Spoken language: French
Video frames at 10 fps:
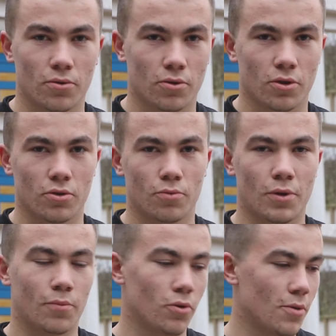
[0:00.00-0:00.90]
Donc d'une
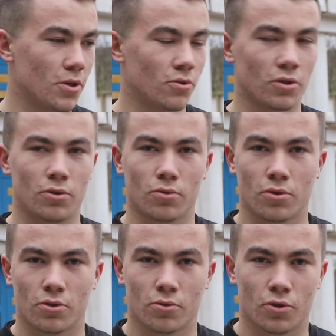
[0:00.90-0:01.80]
part pour la maçonnerie, donc
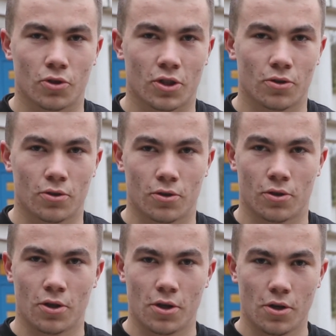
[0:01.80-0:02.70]
ce qu'on est en train de
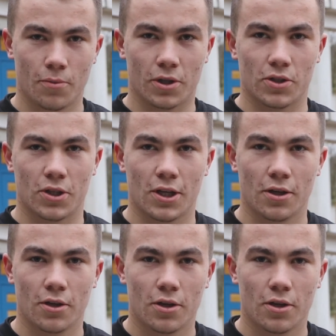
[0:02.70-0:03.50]
pratiquer.